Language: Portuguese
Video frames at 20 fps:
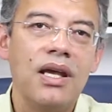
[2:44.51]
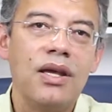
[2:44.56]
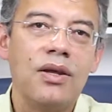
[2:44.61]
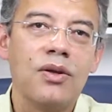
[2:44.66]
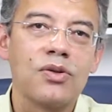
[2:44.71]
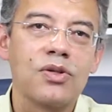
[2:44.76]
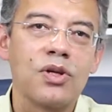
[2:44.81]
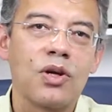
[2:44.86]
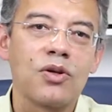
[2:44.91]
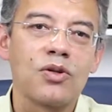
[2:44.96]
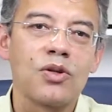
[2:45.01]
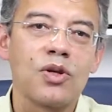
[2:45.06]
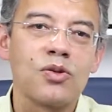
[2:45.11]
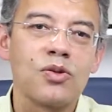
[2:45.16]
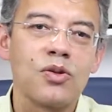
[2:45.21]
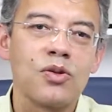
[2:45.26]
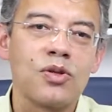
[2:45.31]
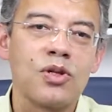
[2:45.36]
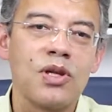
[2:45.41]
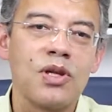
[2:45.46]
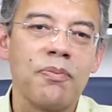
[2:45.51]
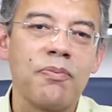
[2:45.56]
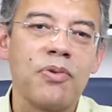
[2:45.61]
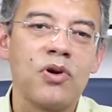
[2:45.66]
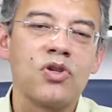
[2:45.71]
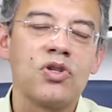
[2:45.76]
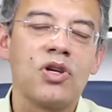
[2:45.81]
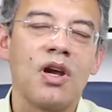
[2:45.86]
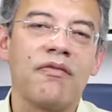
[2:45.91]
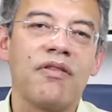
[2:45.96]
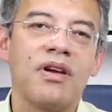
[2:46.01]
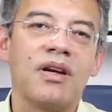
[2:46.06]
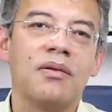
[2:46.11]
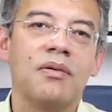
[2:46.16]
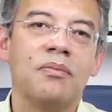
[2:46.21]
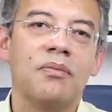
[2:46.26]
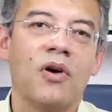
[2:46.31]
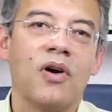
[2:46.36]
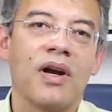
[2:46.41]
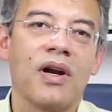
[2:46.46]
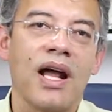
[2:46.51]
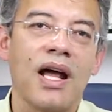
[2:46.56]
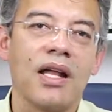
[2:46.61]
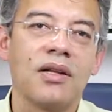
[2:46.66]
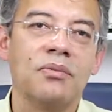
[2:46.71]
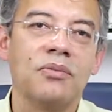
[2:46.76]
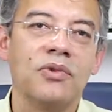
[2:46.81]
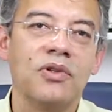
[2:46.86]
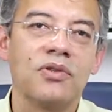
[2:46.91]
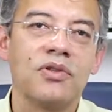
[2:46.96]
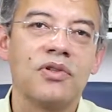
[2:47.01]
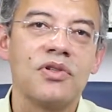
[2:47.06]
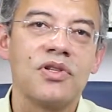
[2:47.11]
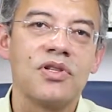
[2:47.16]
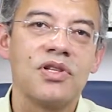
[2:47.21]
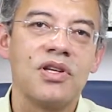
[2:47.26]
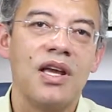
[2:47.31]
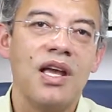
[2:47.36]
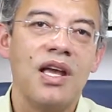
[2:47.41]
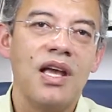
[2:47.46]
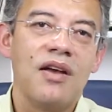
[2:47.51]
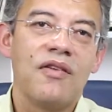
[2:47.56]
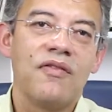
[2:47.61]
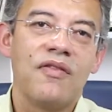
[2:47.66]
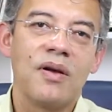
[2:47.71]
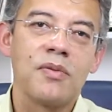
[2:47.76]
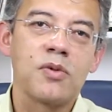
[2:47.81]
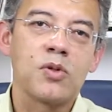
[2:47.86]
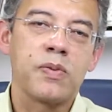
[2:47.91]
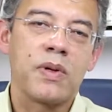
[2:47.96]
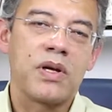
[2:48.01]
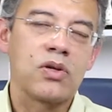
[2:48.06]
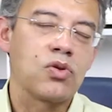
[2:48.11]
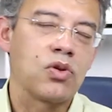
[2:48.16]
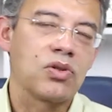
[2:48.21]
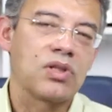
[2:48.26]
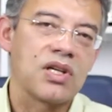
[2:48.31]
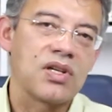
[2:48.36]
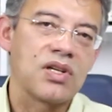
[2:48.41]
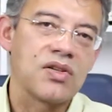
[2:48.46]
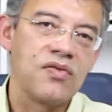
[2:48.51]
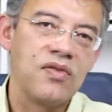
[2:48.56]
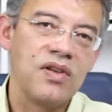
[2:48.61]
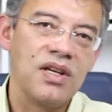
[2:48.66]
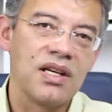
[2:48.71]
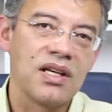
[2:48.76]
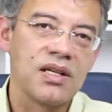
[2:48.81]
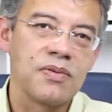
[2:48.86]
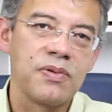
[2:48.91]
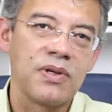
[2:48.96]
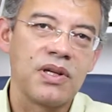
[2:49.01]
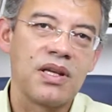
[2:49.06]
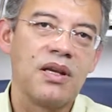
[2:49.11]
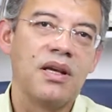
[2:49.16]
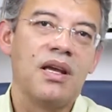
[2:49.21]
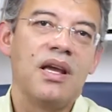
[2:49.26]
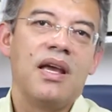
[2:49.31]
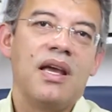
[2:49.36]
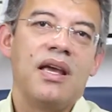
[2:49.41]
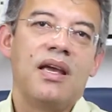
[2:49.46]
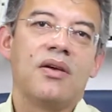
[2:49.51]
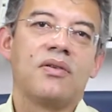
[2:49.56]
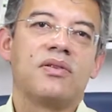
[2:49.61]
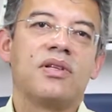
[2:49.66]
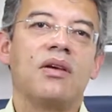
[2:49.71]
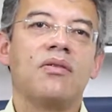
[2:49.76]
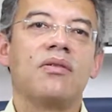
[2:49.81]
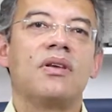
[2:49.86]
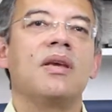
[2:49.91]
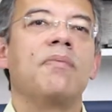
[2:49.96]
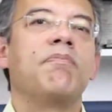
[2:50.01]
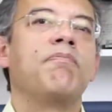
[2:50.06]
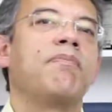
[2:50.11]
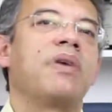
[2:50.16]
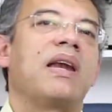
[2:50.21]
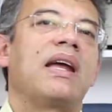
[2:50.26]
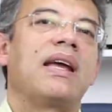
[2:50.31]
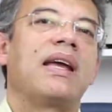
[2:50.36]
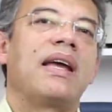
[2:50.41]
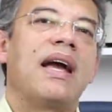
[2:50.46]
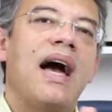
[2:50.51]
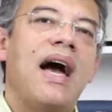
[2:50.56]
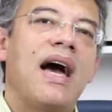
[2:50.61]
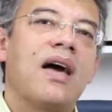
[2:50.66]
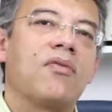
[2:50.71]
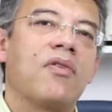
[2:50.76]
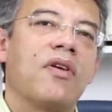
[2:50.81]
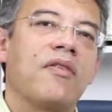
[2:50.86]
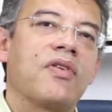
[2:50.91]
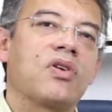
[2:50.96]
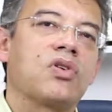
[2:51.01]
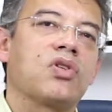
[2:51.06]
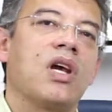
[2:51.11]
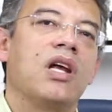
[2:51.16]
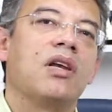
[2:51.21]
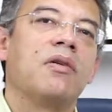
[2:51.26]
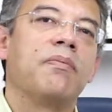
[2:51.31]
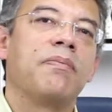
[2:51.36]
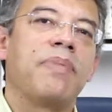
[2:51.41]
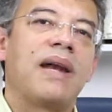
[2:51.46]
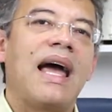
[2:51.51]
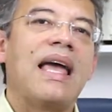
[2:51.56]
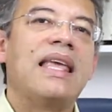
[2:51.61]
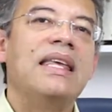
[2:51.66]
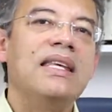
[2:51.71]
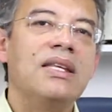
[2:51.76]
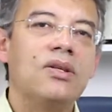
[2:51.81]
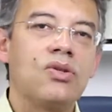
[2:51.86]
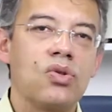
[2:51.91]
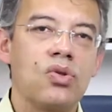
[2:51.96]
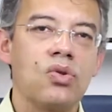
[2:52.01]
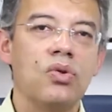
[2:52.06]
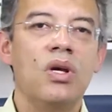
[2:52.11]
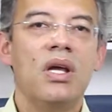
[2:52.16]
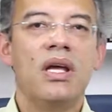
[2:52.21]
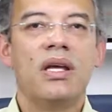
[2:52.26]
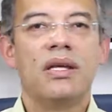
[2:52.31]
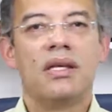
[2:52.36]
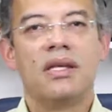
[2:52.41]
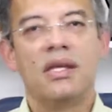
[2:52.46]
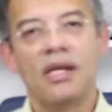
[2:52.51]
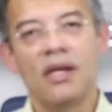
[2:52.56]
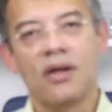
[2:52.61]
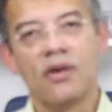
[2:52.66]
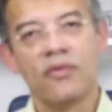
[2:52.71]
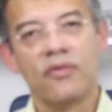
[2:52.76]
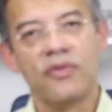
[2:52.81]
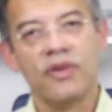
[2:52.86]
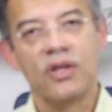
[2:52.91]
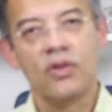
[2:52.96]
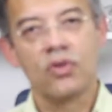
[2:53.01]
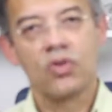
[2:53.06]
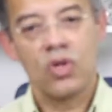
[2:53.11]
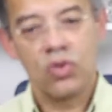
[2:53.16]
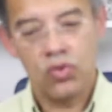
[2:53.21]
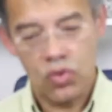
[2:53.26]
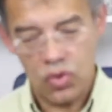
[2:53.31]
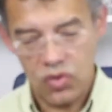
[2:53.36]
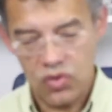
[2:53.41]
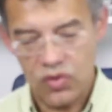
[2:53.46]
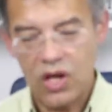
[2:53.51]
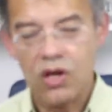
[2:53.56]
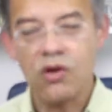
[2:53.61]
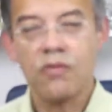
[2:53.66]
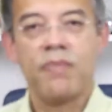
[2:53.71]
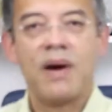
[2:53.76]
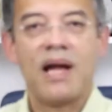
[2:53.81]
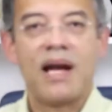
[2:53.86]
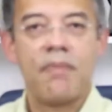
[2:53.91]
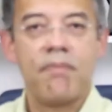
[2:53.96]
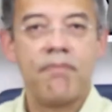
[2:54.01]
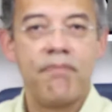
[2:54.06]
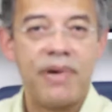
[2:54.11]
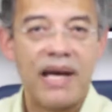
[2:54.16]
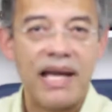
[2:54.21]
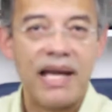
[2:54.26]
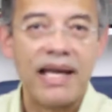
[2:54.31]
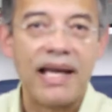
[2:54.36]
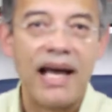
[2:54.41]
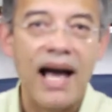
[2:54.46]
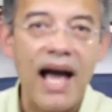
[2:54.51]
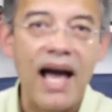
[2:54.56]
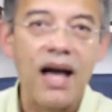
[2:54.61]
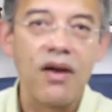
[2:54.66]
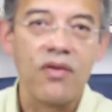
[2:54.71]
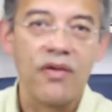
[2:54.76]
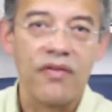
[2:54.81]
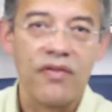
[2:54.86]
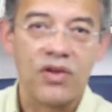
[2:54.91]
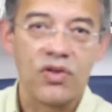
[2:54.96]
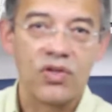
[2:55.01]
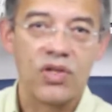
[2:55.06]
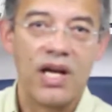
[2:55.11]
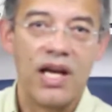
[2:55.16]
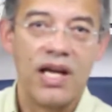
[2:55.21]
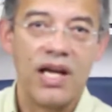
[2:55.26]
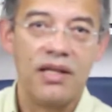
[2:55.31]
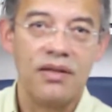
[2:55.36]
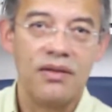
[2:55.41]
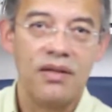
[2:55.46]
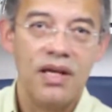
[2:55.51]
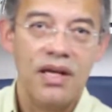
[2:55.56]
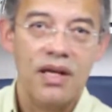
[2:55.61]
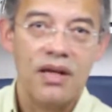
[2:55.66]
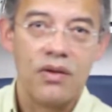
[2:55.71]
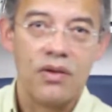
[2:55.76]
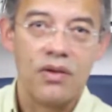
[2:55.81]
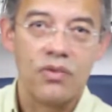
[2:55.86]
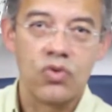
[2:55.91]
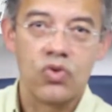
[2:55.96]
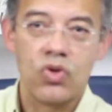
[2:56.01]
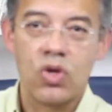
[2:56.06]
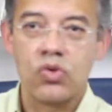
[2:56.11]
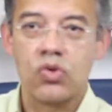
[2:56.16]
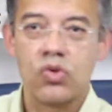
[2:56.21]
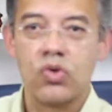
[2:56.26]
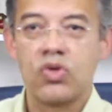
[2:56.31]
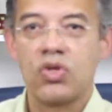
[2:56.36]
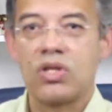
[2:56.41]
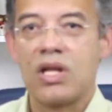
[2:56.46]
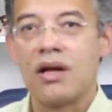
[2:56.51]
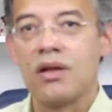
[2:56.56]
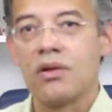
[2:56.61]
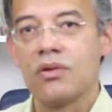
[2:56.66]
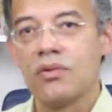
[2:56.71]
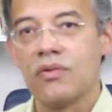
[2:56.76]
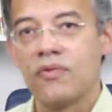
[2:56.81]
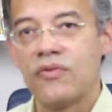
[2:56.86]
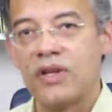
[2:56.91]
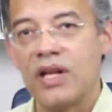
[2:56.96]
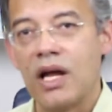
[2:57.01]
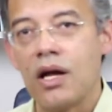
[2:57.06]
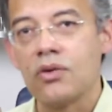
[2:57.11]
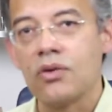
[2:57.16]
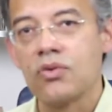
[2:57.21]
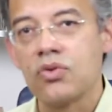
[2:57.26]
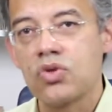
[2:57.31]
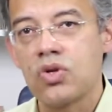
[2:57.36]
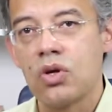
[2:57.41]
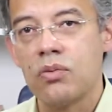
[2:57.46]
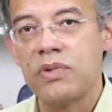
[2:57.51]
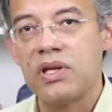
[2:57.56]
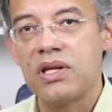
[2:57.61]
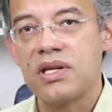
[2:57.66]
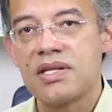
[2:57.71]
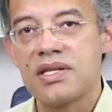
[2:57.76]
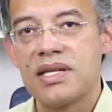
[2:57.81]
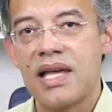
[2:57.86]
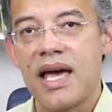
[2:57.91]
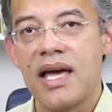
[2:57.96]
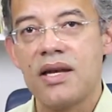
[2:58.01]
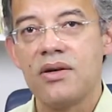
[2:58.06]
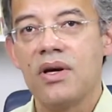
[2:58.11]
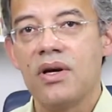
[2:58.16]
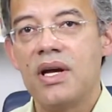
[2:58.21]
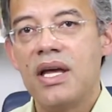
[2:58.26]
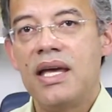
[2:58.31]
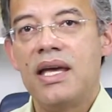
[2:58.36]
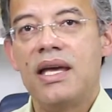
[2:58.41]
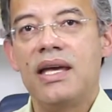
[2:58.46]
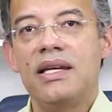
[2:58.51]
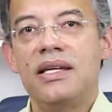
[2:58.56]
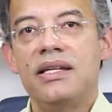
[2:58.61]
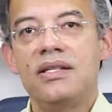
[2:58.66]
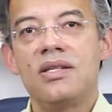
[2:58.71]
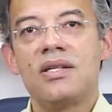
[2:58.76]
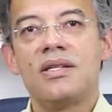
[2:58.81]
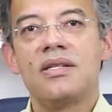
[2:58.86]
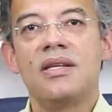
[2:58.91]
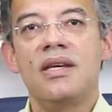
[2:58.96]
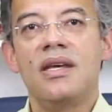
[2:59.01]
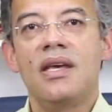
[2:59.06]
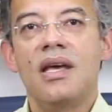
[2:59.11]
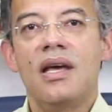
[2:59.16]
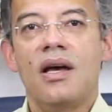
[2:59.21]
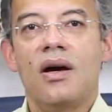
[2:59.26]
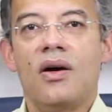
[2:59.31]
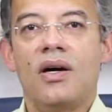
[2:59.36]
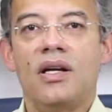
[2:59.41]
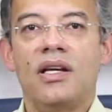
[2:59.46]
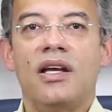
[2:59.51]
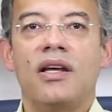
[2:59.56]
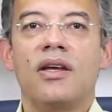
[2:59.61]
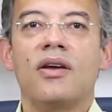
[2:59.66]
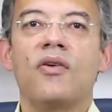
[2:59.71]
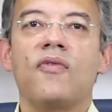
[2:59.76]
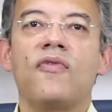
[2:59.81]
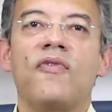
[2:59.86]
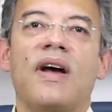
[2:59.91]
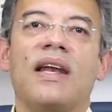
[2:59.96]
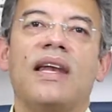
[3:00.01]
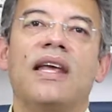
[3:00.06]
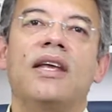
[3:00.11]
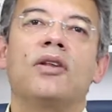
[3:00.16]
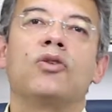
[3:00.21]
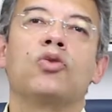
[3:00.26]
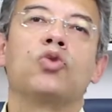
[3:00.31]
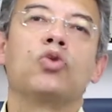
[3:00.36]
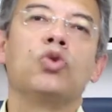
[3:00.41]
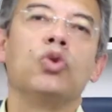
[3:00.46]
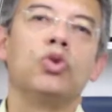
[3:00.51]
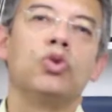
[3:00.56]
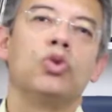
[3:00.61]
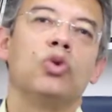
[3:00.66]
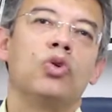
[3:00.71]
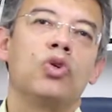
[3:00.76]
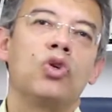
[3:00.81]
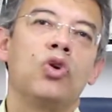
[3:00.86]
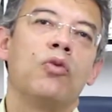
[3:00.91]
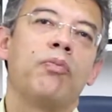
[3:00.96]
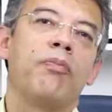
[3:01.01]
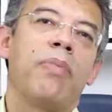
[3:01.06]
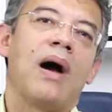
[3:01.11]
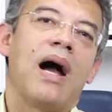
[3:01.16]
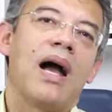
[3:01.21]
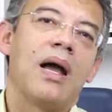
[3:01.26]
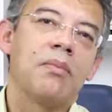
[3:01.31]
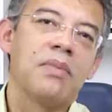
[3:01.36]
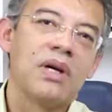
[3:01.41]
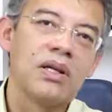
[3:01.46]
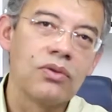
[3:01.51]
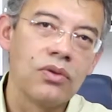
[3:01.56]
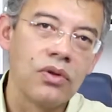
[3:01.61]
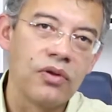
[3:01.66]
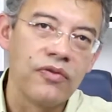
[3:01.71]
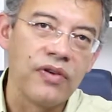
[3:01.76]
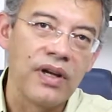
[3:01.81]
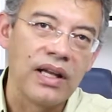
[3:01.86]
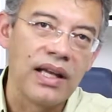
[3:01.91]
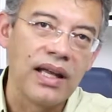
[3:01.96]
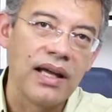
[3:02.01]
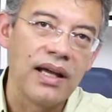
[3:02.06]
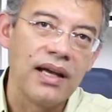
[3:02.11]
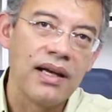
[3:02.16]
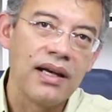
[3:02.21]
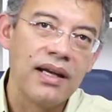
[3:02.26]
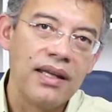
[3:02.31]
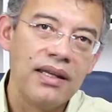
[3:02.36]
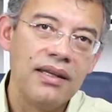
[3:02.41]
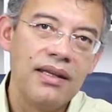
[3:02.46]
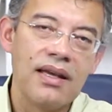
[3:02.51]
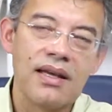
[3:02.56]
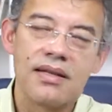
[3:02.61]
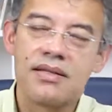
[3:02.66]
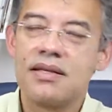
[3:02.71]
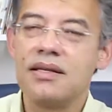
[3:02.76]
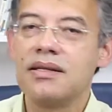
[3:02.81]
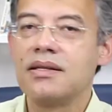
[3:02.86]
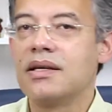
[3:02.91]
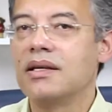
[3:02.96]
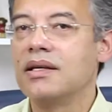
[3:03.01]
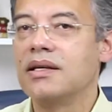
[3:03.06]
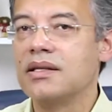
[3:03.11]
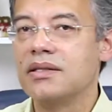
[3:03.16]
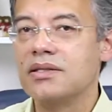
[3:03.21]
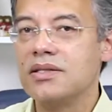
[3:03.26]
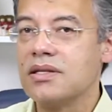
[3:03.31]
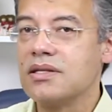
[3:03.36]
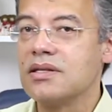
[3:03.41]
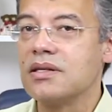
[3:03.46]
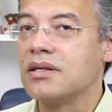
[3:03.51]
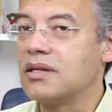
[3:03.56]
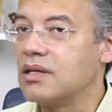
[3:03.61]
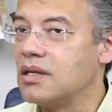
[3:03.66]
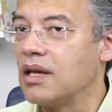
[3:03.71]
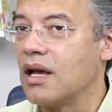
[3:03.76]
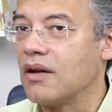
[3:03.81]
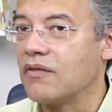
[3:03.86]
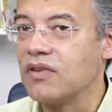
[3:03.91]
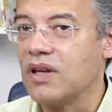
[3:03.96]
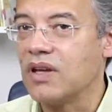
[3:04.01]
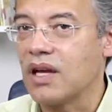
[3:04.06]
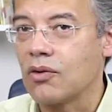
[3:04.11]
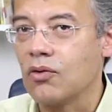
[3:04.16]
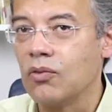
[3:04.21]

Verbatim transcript: E o Senhor Jesus, depois de haver orado muito, disse: Vamos para as outras vilas, porque eu tenho que pregar o Evangelho. Para isso que eu vim. Jesus veio para pregar o Evangelho quando Jesus está no final do seu ministério, ele disse: Olha, eu falei tudo o que o Pai mandou falar. E é assim que ele disse que havia